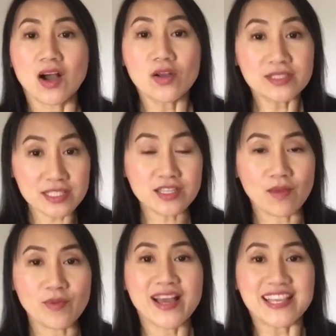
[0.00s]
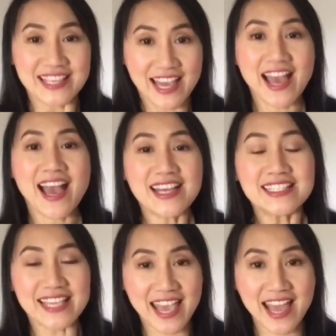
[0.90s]
ออนก็จะตอบว่ายา
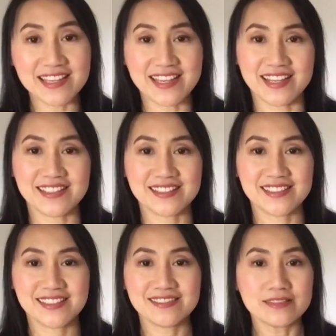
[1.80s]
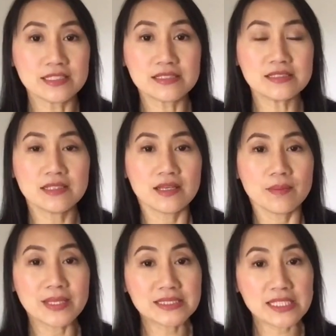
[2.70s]
แกนเนี่ย หรือ
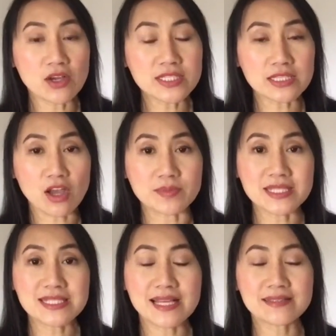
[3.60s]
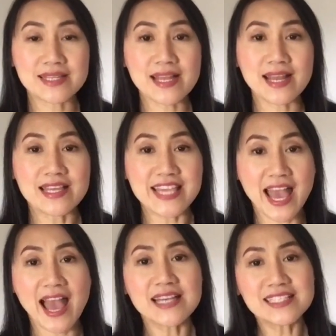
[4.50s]
บางทีออนจะตอบสั้น ๆ ก็ได้นะ
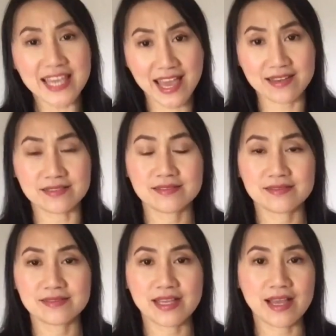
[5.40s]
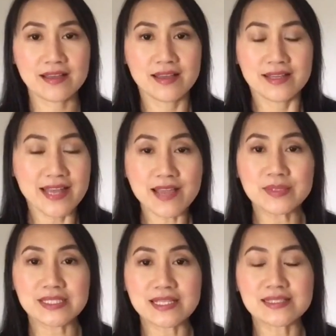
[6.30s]
ยาแกนนะคะ ได้
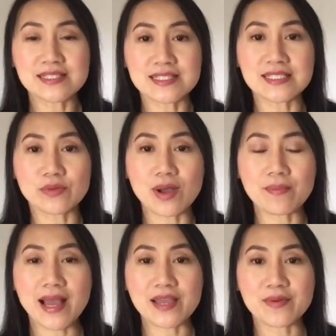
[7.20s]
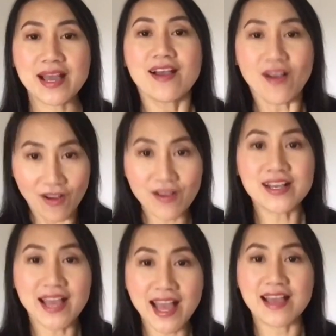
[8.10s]
เหมือนกันคือสื่อความหมายว่าอ๋อ
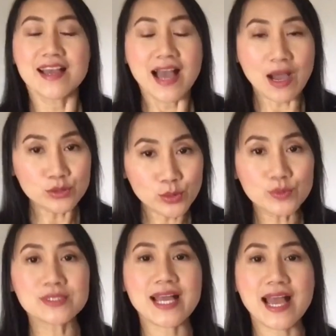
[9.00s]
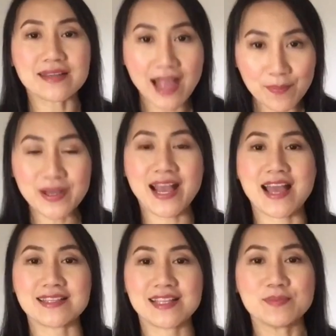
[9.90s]
ค่ะ เอาถุงค่ะรับค่ะ
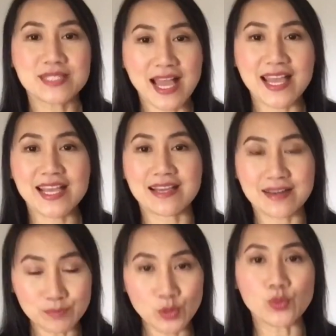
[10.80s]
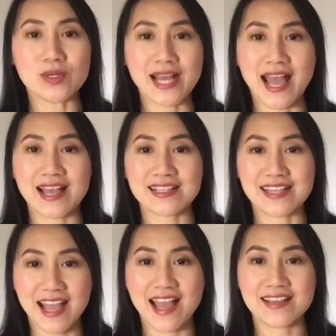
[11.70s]
เต็มใจค่ะรับถุงค่ะ
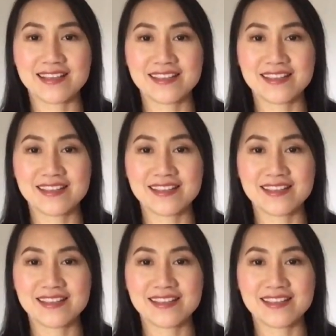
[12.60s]
นะคะ